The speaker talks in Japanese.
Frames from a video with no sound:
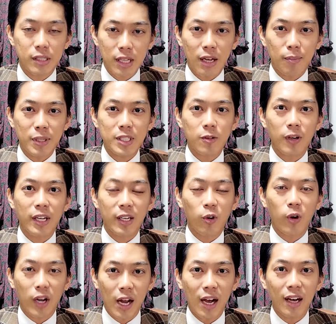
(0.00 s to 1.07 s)
さあ、まずは英
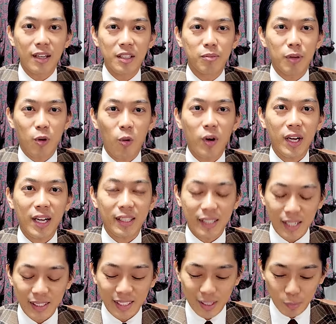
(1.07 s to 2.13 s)
語から。まあこっからは
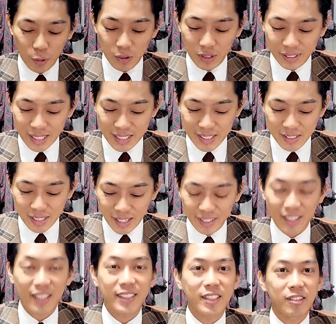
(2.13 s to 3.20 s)
ただただ僕が点数垂れ
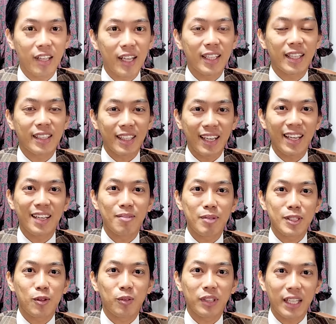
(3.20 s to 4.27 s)
流していくだけなんで、ま
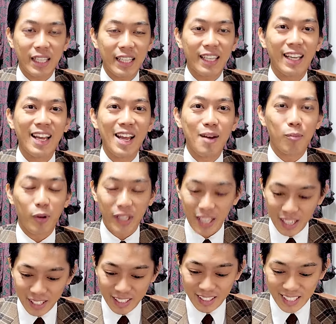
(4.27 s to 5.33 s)
あそんなに盛り
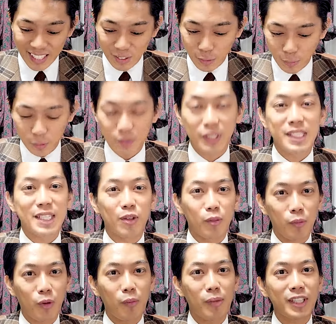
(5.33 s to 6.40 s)
上がりはないと思うんですけど
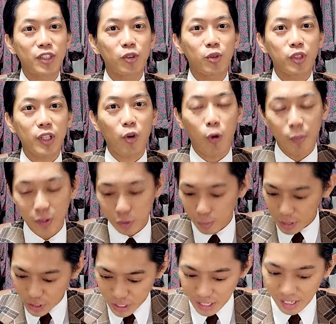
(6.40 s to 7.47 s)
も、まあちょっとしたコメント
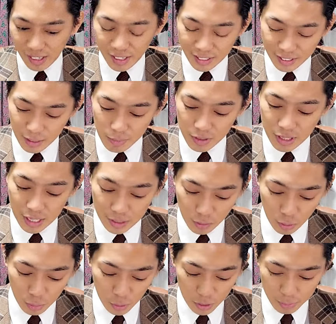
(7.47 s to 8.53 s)
交えながら言ってみたい
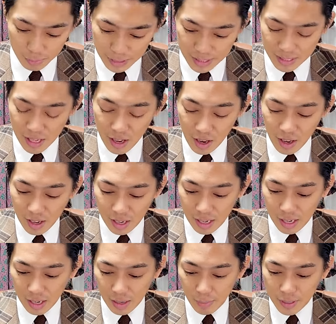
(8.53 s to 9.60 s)
と思います。
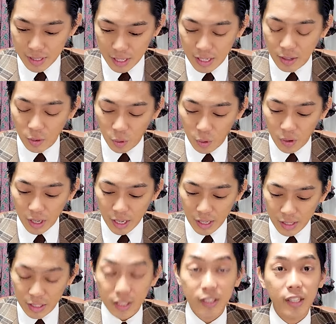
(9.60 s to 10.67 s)
えー、まず英語、えー、
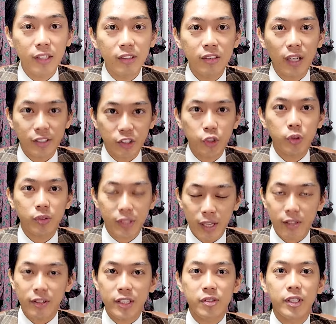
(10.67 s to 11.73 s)
リーディング80
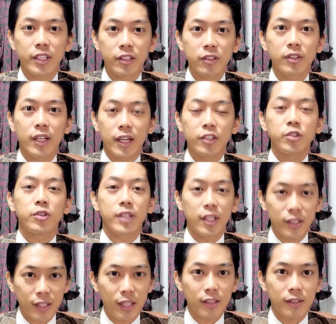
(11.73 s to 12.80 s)
点、リスニング
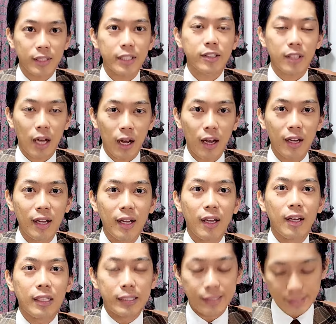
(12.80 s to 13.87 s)
73点でした。
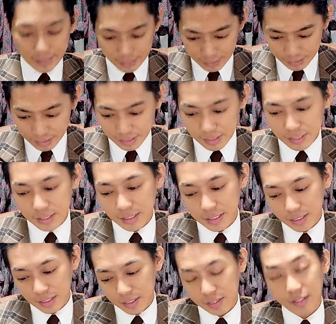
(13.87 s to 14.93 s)

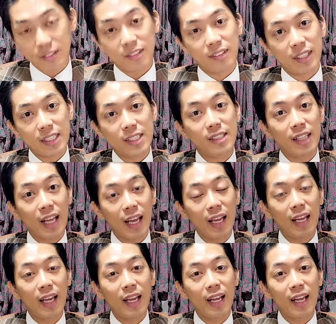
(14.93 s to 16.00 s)
うーんです
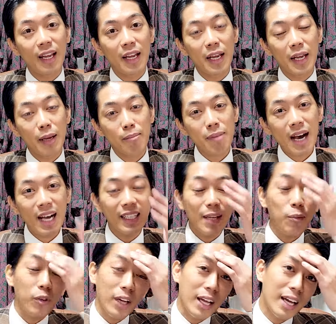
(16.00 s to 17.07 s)
ね。まあで
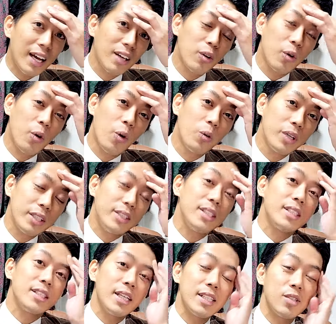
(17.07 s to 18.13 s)
もね、あの、嬉しい
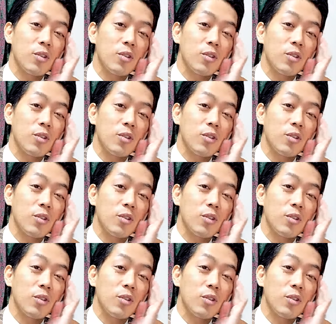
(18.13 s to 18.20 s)
ですね。